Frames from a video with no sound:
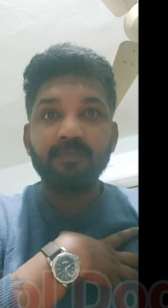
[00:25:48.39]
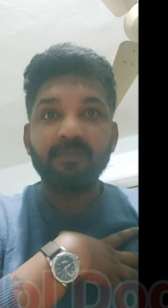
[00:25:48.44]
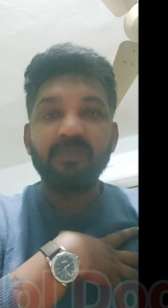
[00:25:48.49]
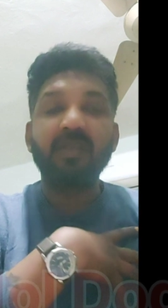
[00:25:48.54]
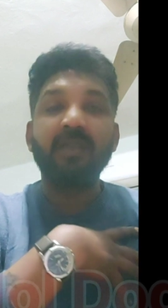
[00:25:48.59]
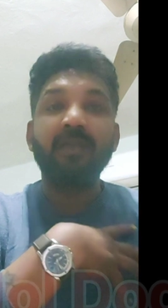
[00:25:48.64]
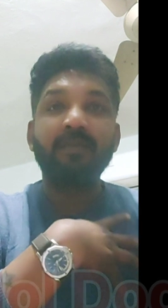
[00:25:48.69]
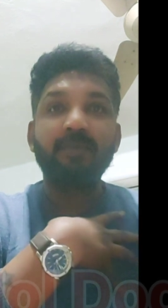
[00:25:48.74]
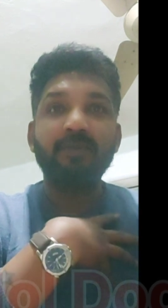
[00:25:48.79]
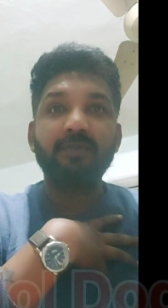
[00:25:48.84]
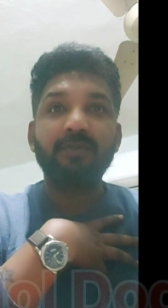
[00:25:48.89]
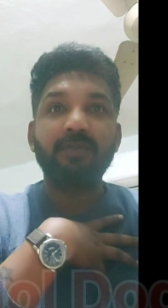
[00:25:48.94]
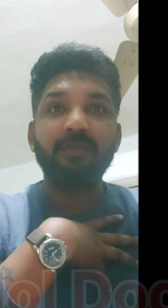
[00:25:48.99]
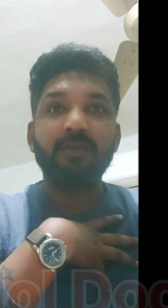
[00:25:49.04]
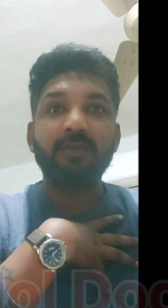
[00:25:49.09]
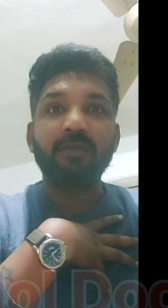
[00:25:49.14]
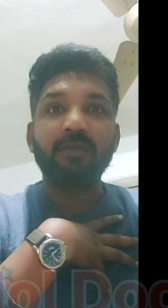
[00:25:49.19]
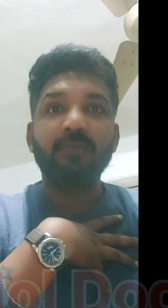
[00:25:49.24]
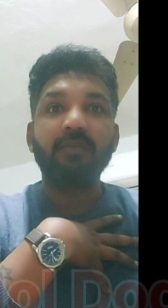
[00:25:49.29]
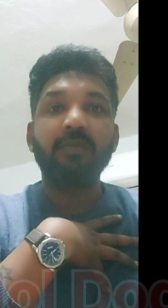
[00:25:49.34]
सही भी हो
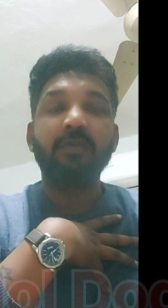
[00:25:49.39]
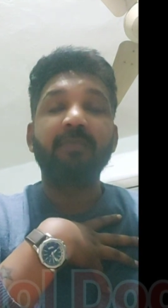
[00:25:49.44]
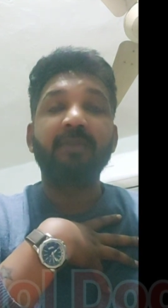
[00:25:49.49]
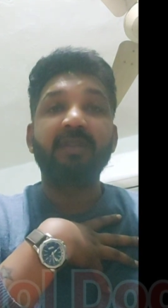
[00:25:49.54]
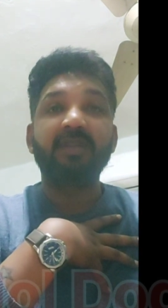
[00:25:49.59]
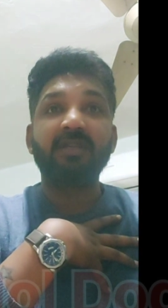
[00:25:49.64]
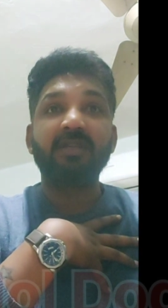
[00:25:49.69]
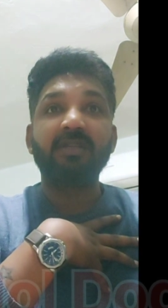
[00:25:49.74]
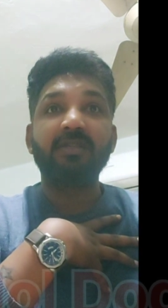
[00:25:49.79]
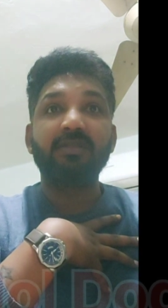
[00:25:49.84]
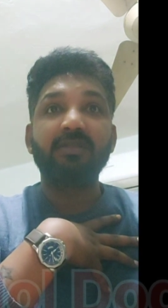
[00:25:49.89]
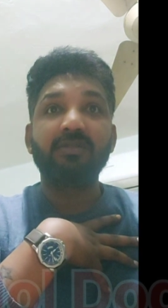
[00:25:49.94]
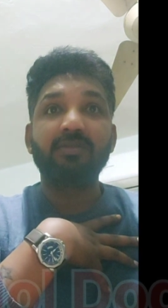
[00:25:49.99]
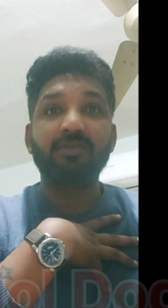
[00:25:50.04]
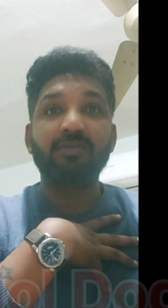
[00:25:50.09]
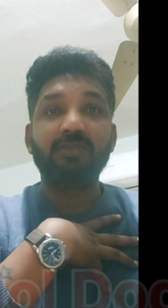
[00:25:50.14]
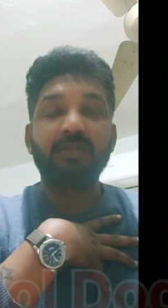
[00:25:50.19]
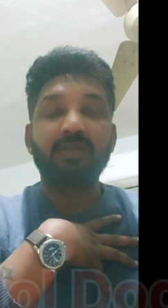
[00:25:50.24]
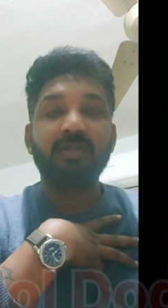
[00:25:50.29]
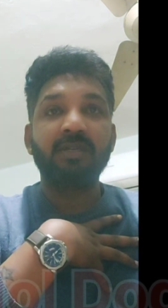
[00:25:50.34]
सकता हूँ ये मेरी निजी
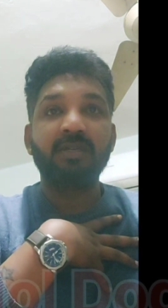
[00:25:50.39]
सोच है